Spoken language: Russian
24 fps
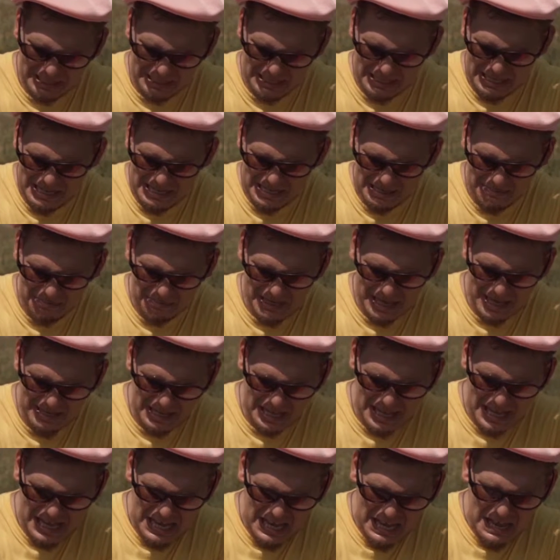какие-то, блядь,
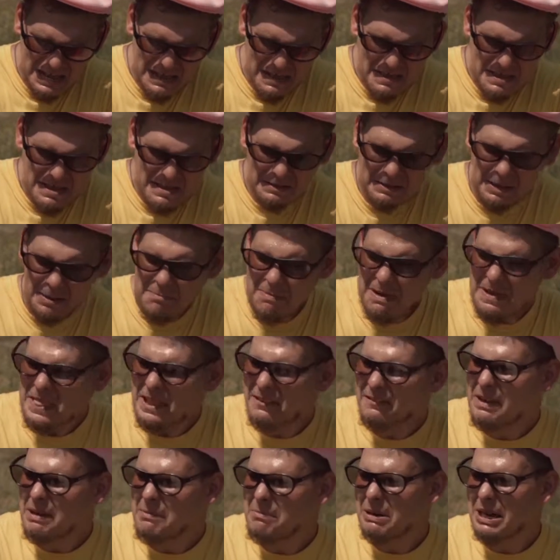Капана
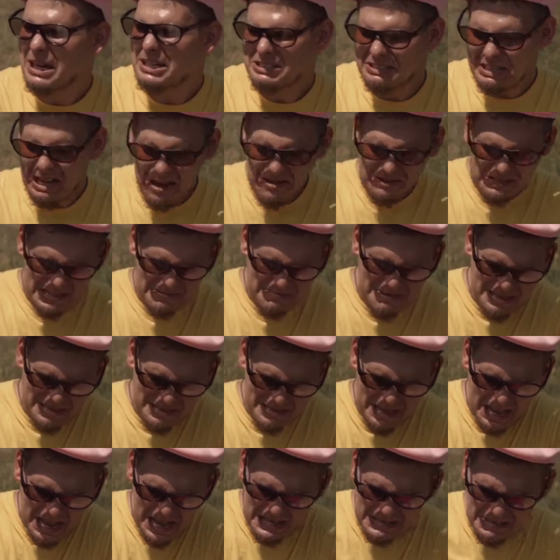воображают себе,
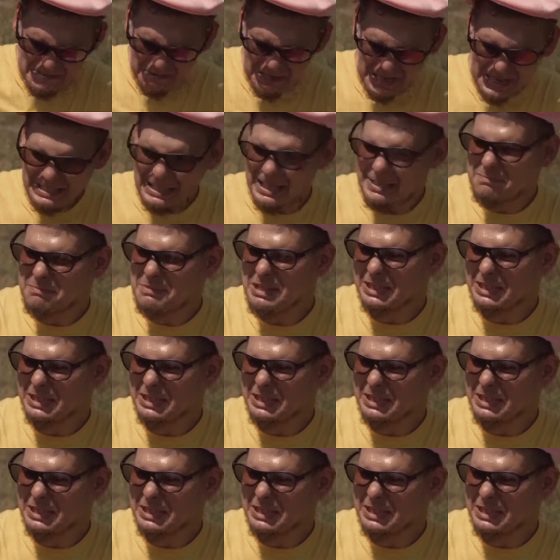сука, этот